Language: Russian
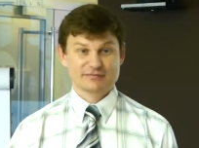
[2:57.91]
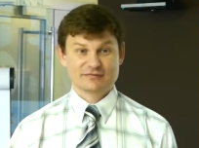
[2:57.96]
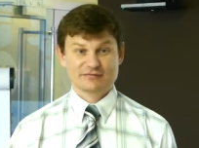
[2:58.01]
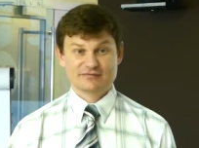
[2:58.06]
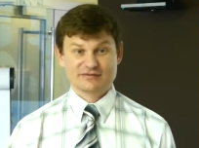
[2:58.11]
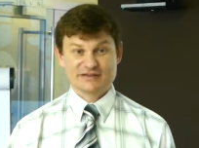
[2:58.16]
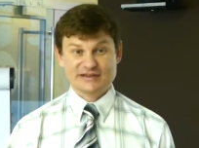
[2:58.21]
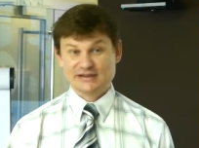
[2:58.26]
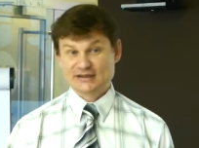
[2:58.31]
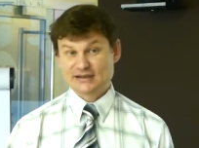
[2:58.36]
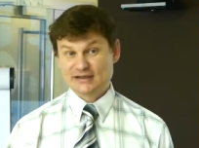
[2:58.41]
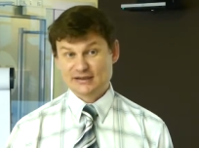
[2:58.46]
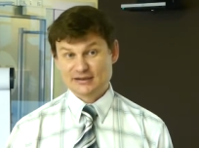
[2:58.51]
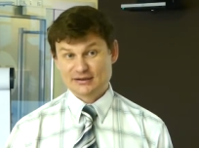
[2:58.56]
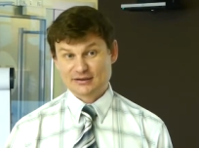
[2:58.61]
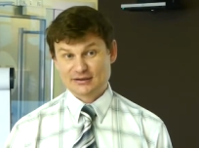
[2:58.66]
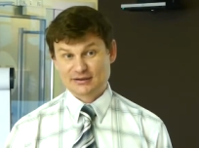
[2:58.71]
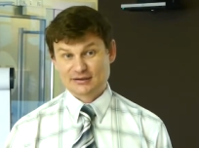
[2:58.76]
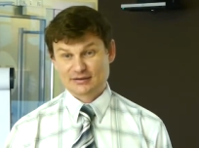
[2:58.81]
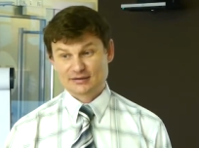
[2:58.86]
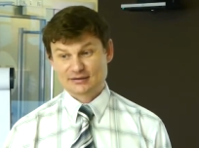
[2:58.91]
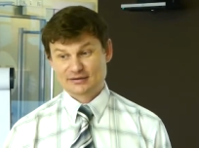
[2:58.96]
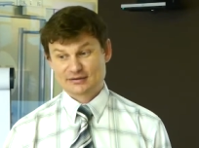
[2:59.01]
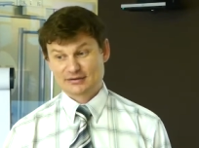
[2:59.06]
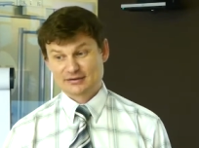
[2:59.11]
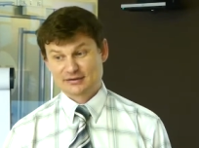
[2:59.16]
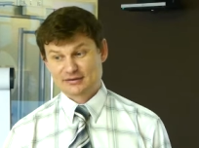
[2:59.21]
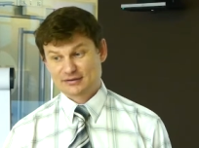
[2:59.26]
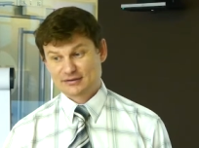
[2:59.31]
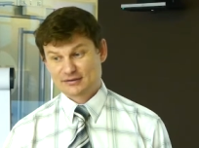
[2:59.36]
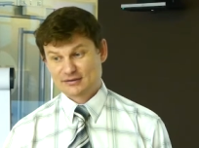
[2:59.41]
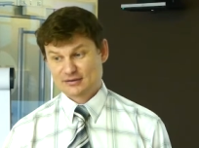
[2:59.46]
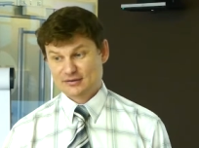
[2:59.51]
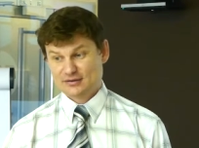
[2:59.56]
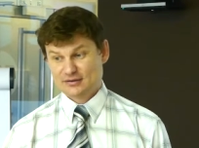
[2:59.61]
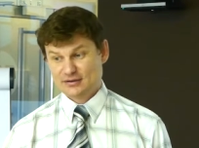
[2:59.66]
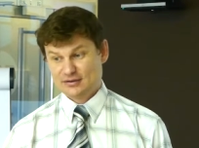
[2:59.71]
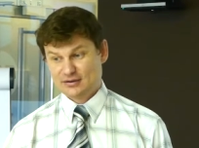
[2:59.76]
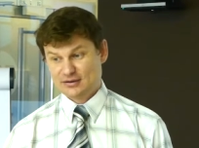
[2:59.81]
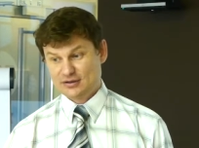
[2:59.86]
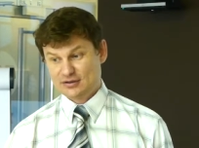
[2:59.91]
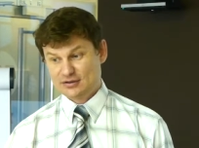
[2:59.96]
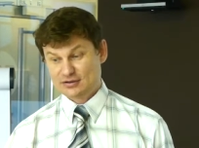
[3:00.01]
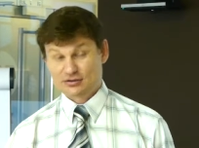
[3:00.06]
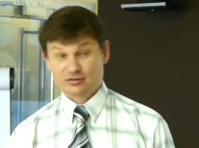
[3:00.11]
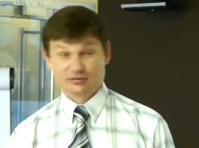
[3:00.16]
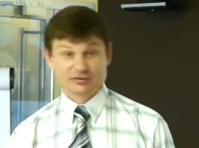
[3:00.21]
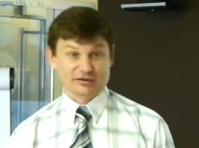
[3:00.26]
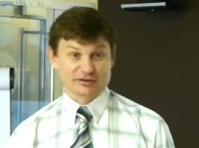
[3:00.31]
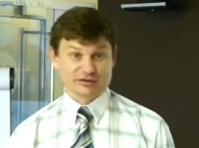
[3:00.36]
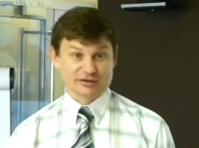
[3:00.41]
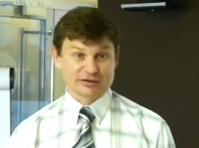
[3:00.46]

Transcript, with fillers: в сандаликах и желтых